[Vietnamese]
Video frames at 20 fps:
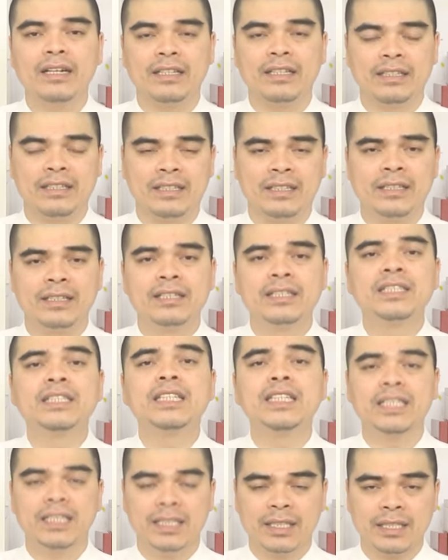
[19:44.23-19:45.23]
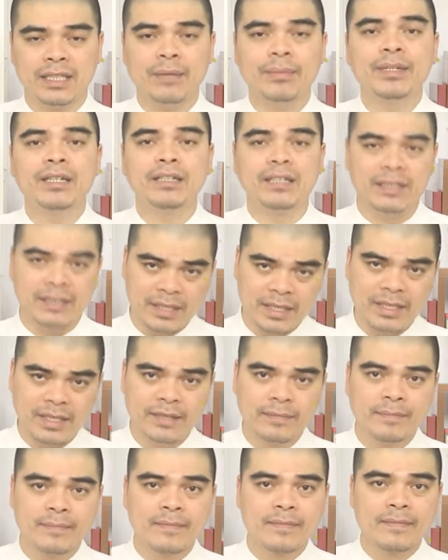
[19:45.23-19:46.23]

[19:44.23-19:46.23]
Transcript: là xin thắp hương để xin.